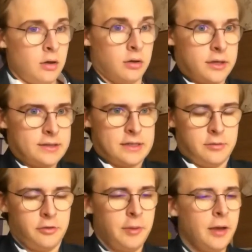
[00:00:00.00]
Ok, ça
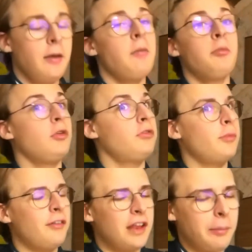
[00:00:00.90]
commence bien. Bon, vous
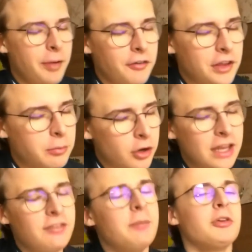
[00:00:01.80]
m'avez l'air parfaitement
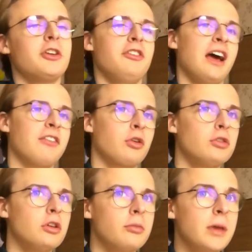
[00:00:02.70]
qualifié pour devenir
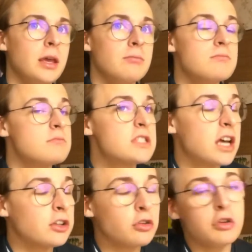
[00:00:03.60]
astronaute, mais c'est
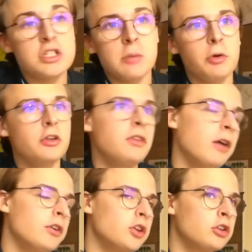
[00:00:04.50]
un entretien pour devenir
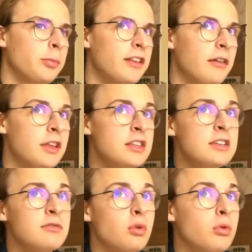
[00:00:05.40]
vendeur de
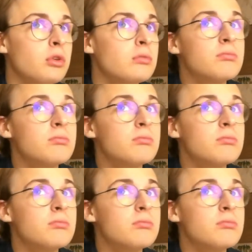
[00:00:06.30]
préservatifs, donc...